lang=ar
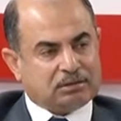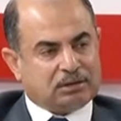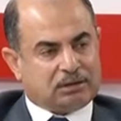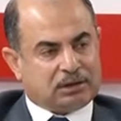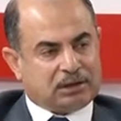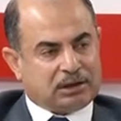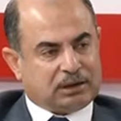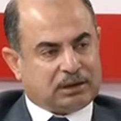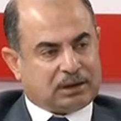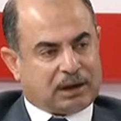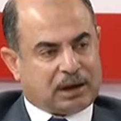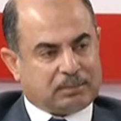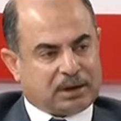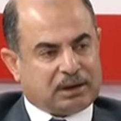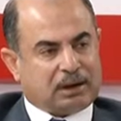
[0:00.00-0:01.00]

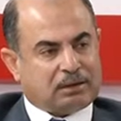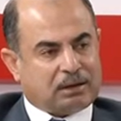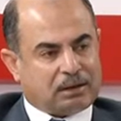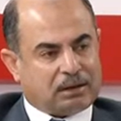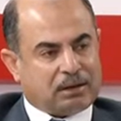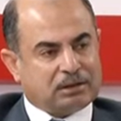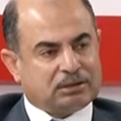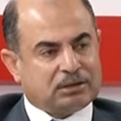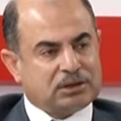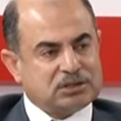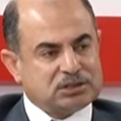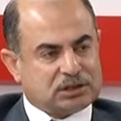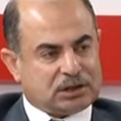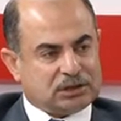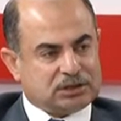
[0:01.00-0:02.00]
لعمل علاقات
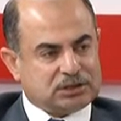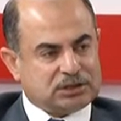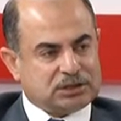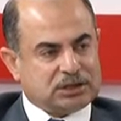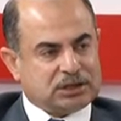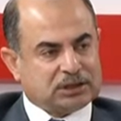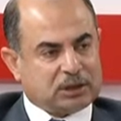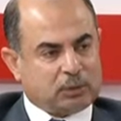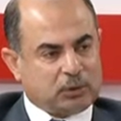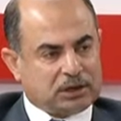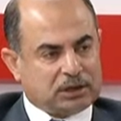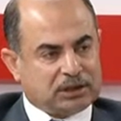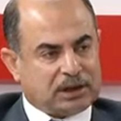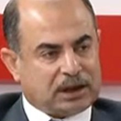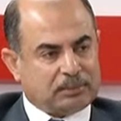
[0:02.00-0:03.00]
استراتيجيه طويله
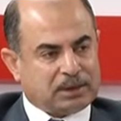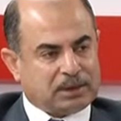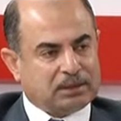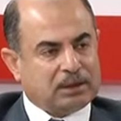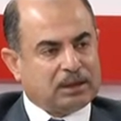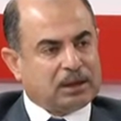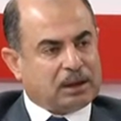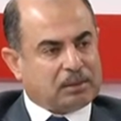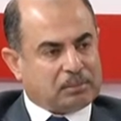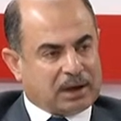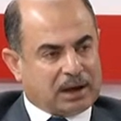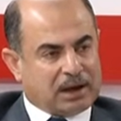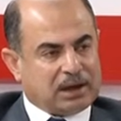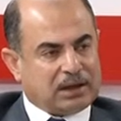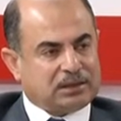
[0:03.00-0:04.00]
الامد
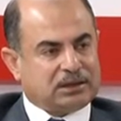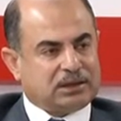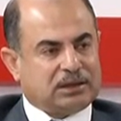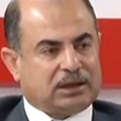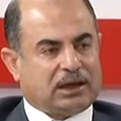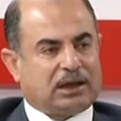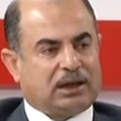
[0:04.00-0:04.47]
مع هذه